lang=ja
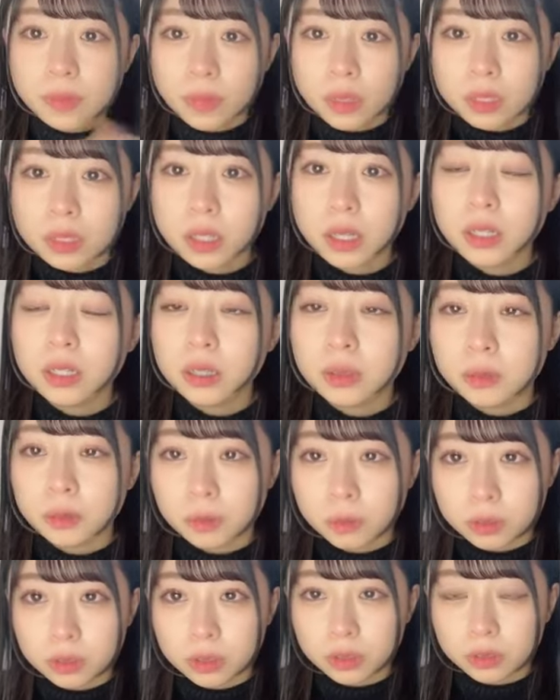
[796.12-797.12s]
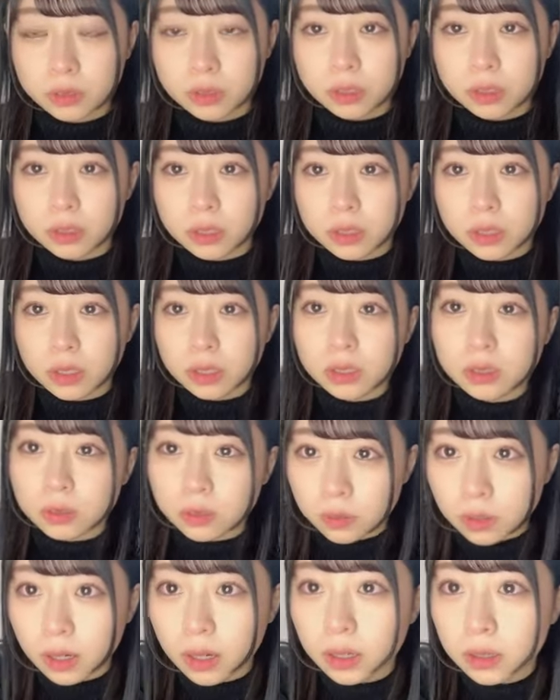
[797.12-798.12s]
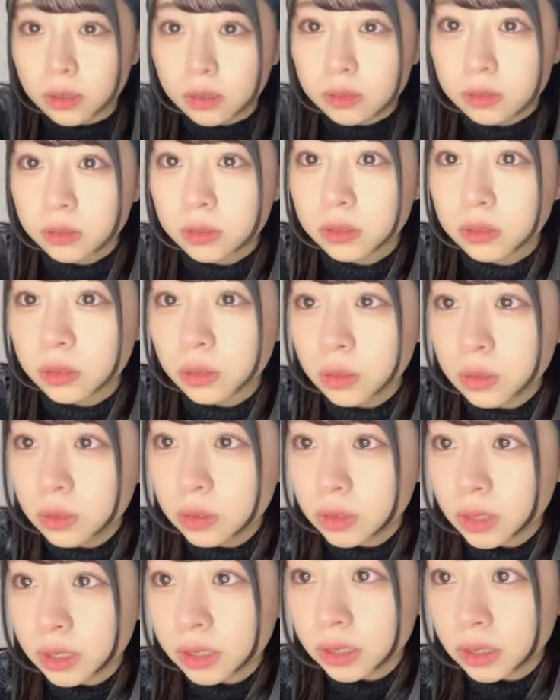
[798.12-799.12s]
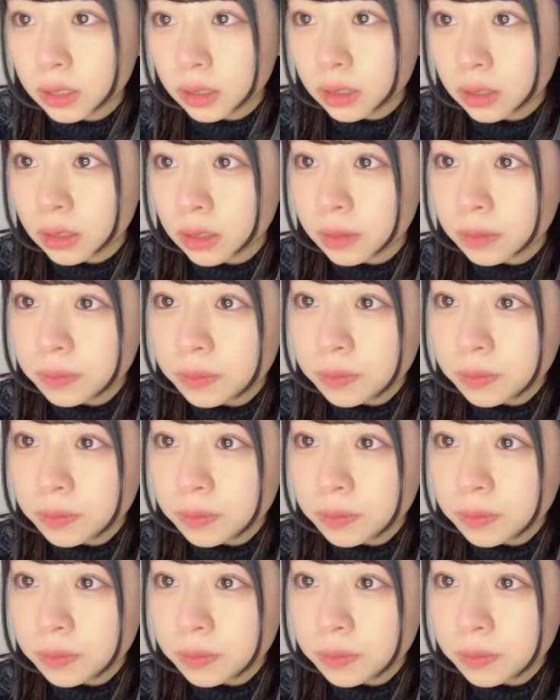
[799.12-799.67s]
サイリウムを持ってくれてたりとかすごく嬉しかった。